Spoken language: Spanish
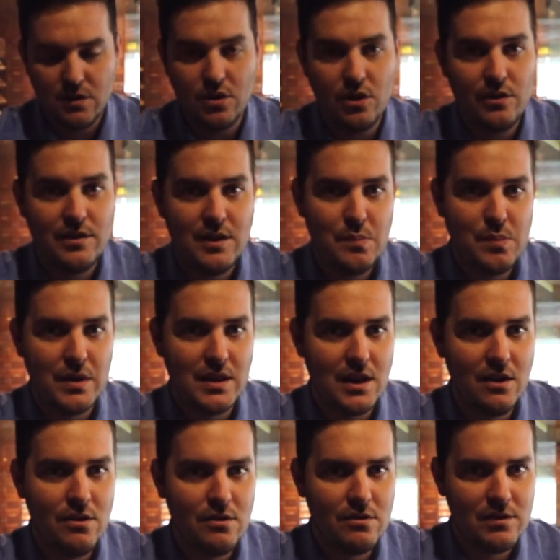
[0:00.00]
No deben de
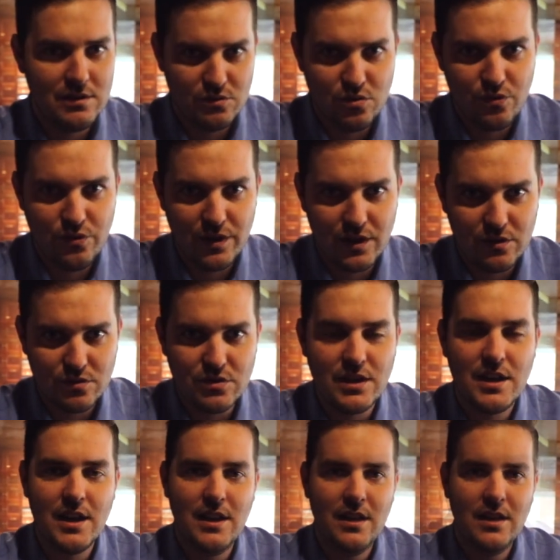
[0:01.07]
prenderlo en una estufa de
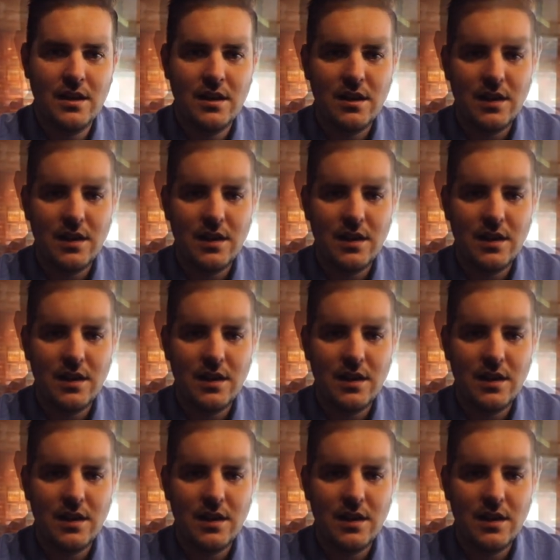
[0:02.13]
cocina.